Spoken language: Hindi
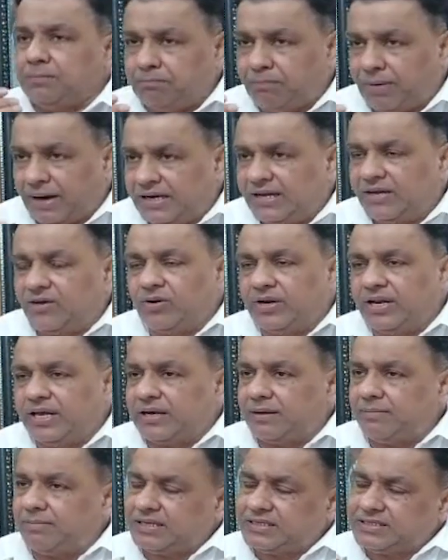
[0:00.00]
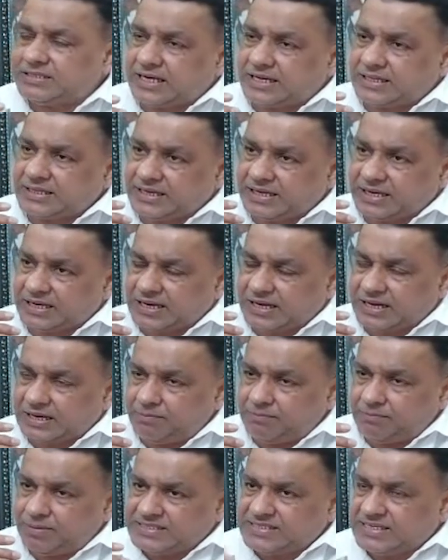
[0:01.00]
बालिग होने के बाद शादी करना
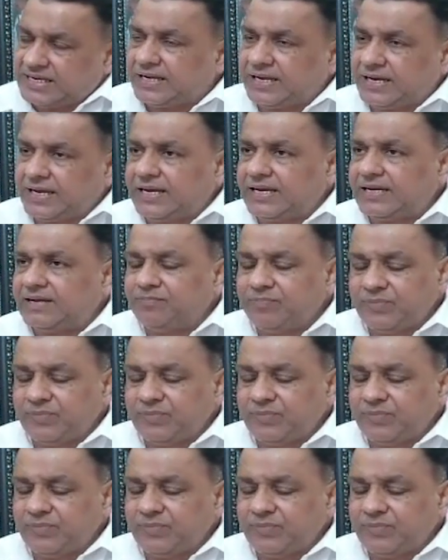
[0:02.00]
कंपलसरी है